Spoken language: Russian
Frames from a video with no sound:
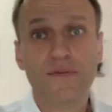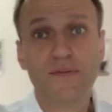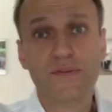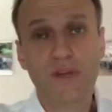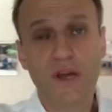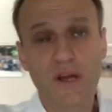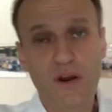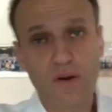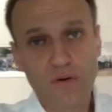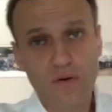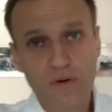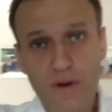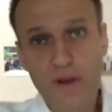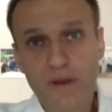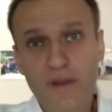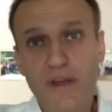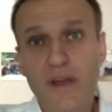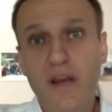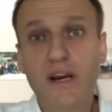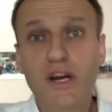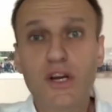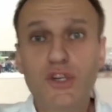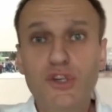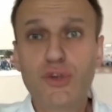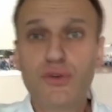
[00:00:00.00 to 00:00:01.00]
Второе,
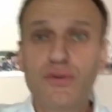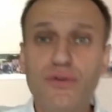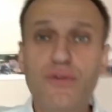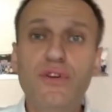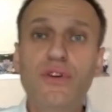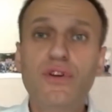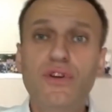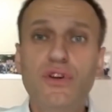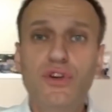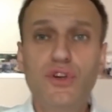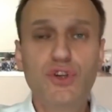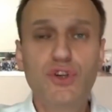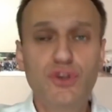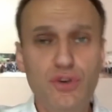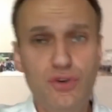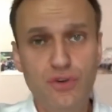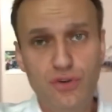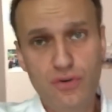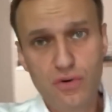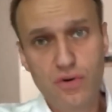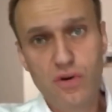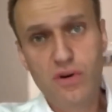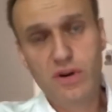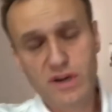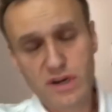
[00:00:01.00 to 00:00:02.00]
я хочу
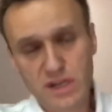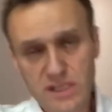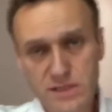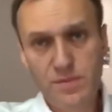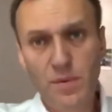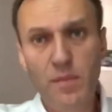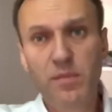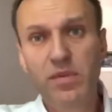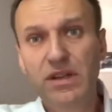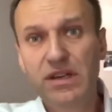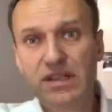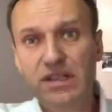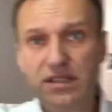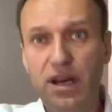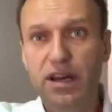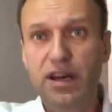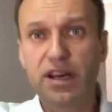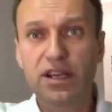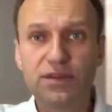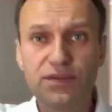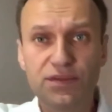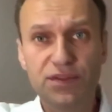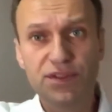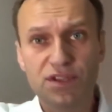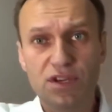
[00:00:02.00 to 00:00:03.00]
еще раз
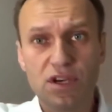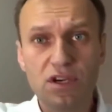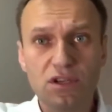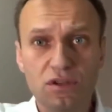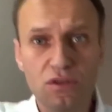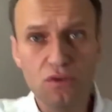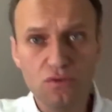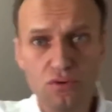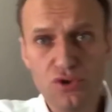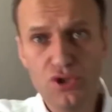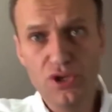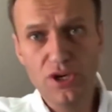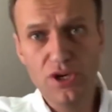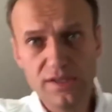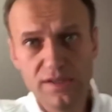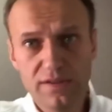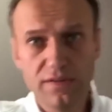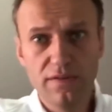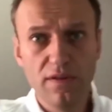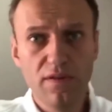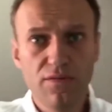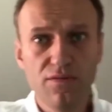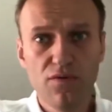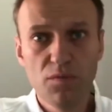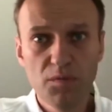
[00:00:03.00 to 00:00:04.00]
поблагодарить всех, кто
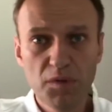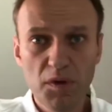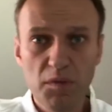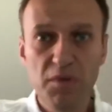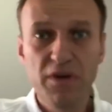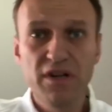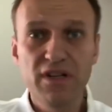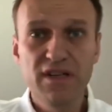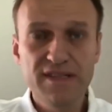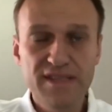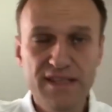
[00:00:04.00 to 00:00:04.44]
участвовал в умном